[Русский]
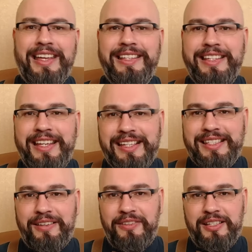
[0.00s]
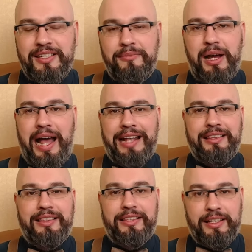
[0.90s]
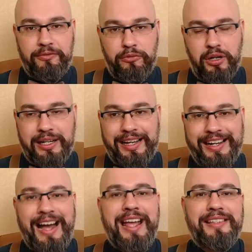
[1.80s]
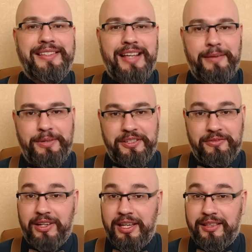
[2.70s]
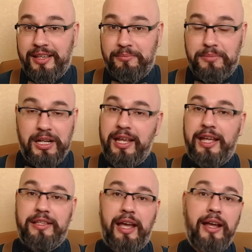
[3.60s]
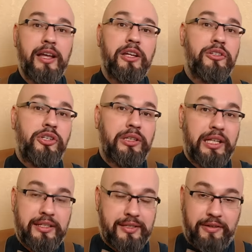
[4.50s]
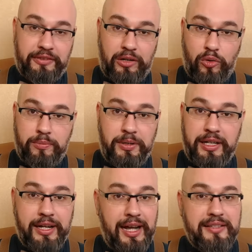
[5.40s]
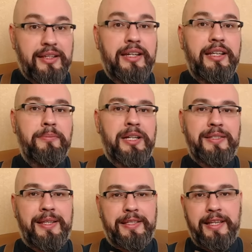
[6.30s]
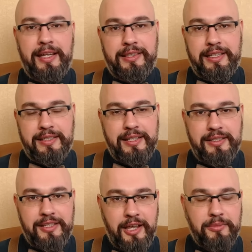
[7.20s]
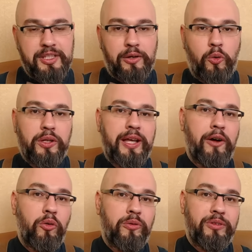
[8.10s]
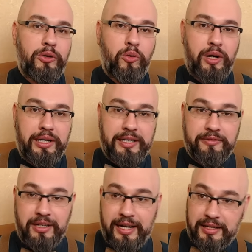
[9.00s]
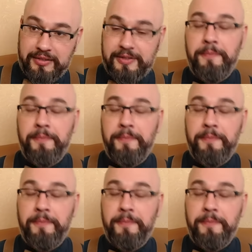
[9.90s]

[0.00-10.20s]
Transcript: независимо от того, какая запись в военном билете. 402 приказ, либо статья 37 закона ОВО ВС.